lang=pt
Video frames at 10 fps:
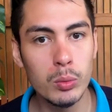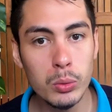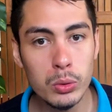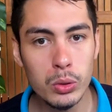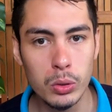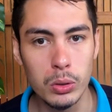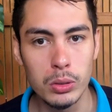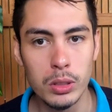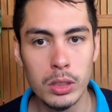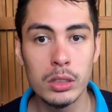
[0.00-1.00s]
no mundo todo,
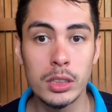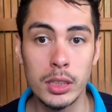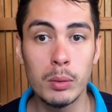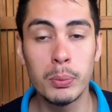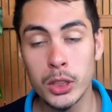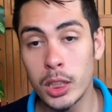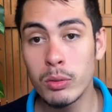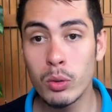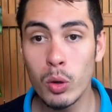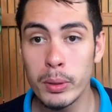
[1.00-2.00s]
sendo
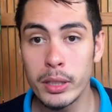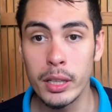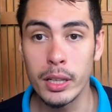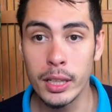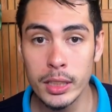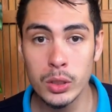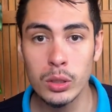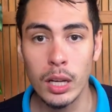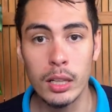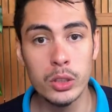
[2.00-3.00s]
possível obter
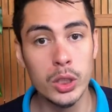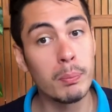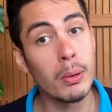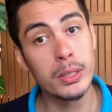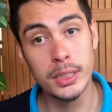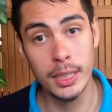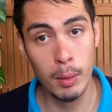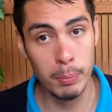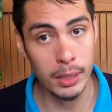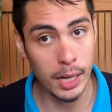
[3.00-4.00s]
resultados que podem ser
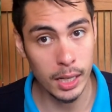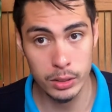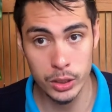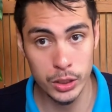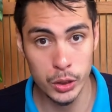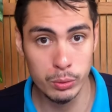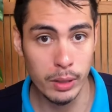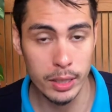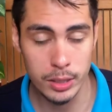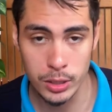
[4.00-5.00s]
aplicados em
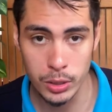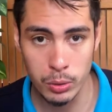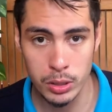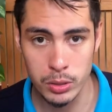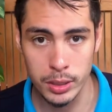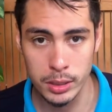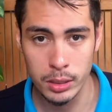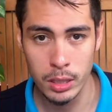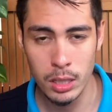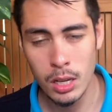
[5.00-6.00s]
diversas
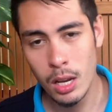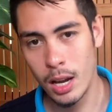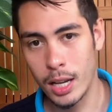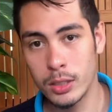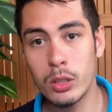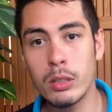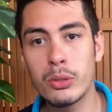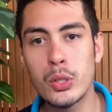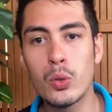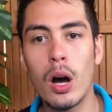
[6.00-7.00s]
situações. A Drone
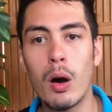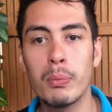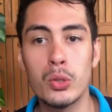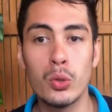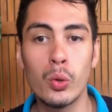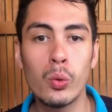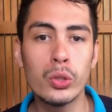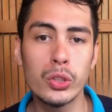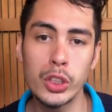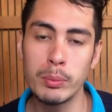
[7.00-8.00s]
Visual possui
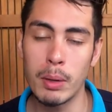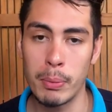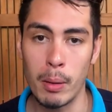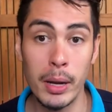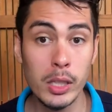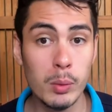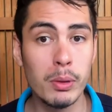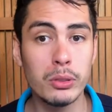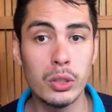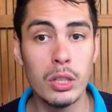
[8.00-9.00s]
cursos de mapeamento
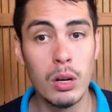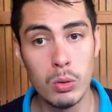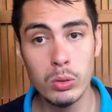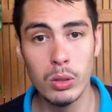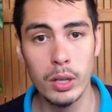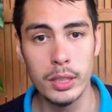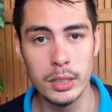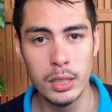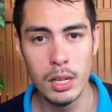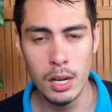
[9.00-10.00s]
profissional com
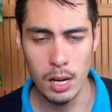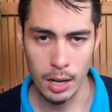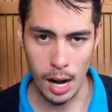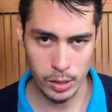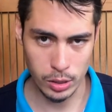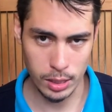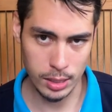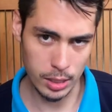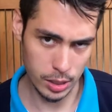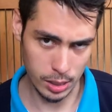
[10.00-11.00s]
drones. Caso
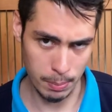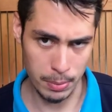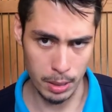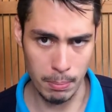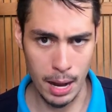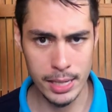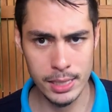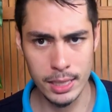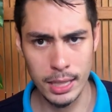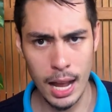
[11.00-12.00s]
deseje saber mais
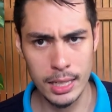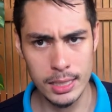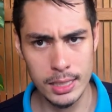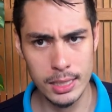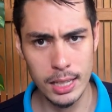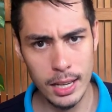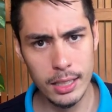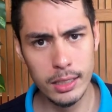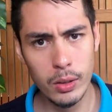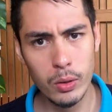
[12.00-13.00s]
detalhes,
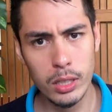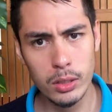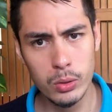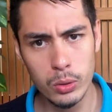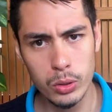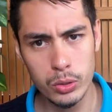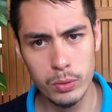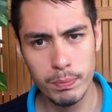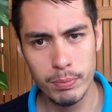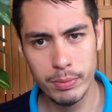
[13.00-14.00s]
entre em contato conosco.
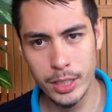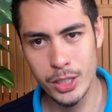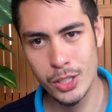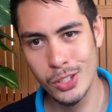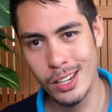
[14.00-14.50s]
Deixe seu